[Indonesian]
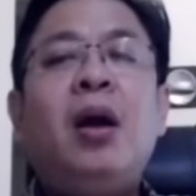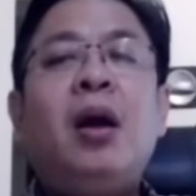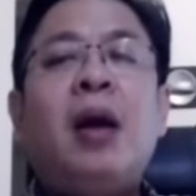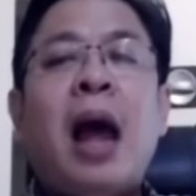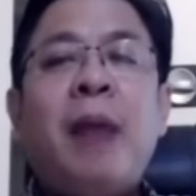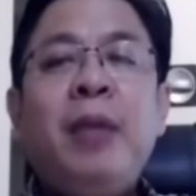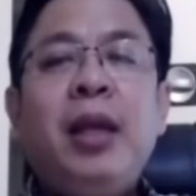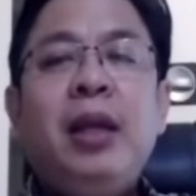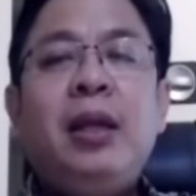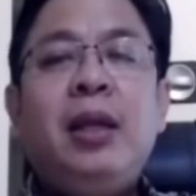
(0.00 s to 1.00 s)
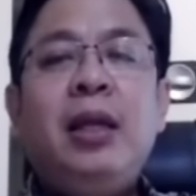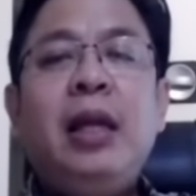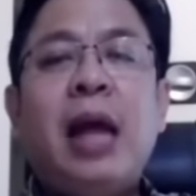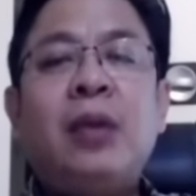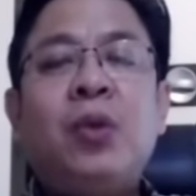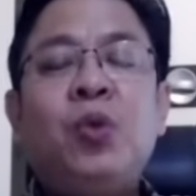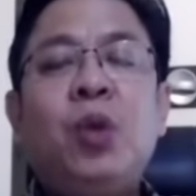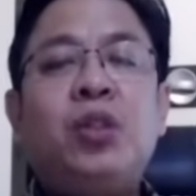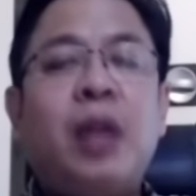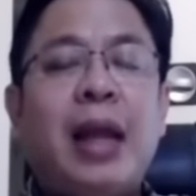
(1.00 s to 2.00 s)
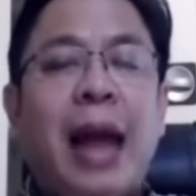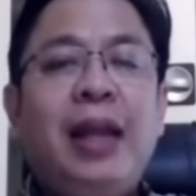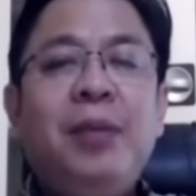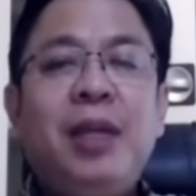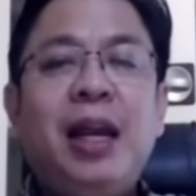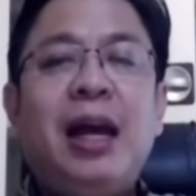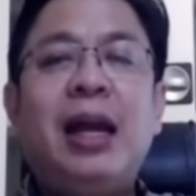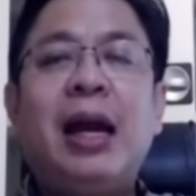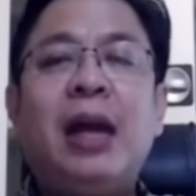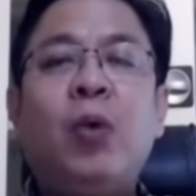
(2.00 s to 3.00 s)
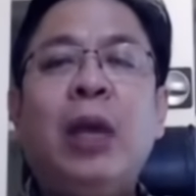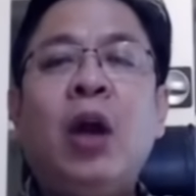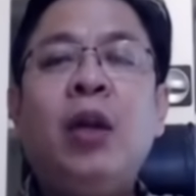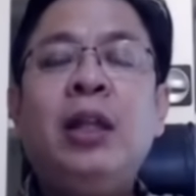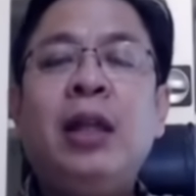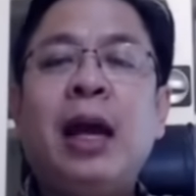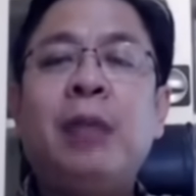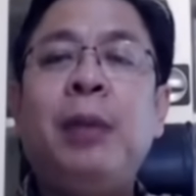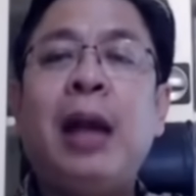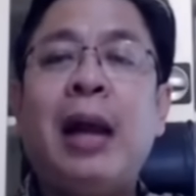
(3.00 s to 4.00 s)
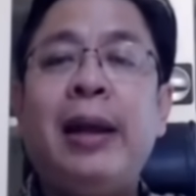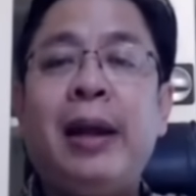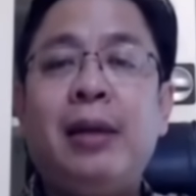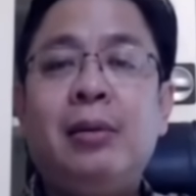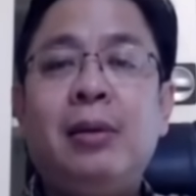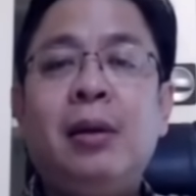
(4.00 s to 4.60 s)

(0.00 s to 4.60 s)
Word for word: kami di indikator juga seringkali menyelenggarakan quick count di tingkat pilkada.